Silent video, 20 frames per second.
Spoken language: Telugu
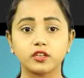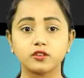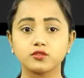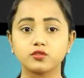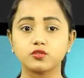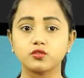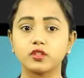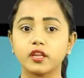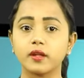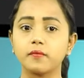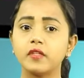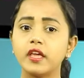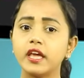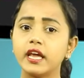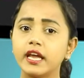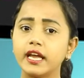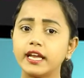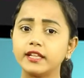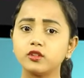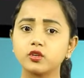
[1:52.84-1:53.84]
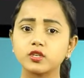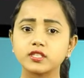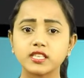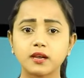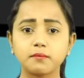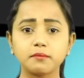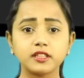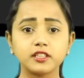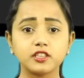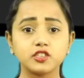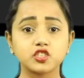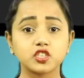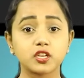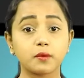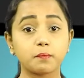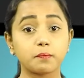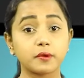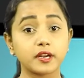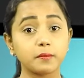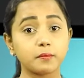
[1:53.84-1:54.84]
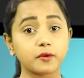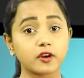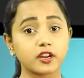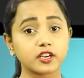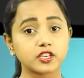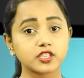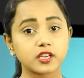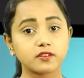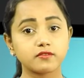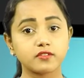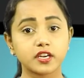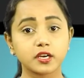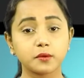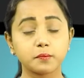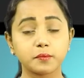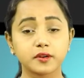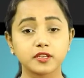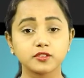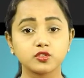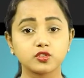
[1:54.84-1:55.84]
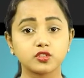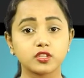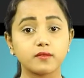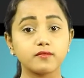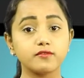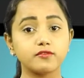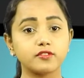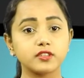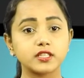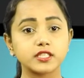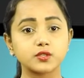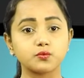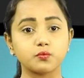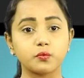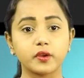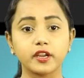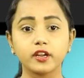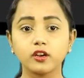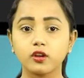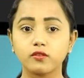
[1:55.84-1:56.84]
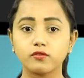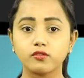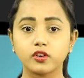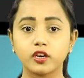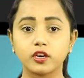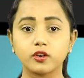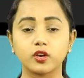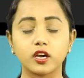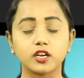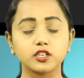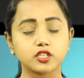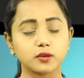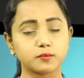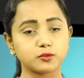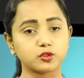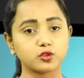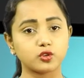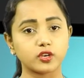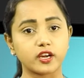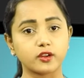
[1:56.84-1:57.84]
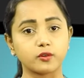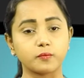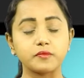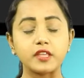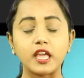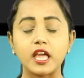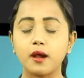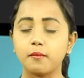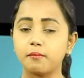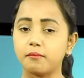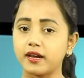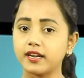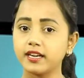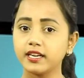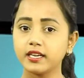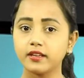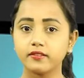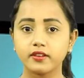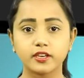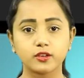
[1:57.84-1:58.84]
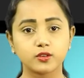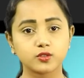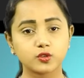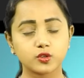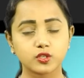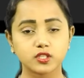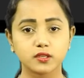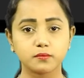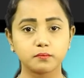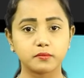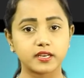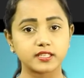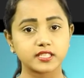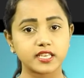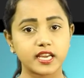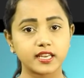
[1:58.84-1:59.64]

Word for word: తెలుస్తుంది ఇందుకు సంబంధించిన ప్రీ ప్రొడక్షన్ వర్క్ ప్రస్తుతం ఫుల్ స్వింగ్ లో ఉన్నట్టుగా చెబుతున్నారు మరిన్ని వీడియోస్ కోసం మా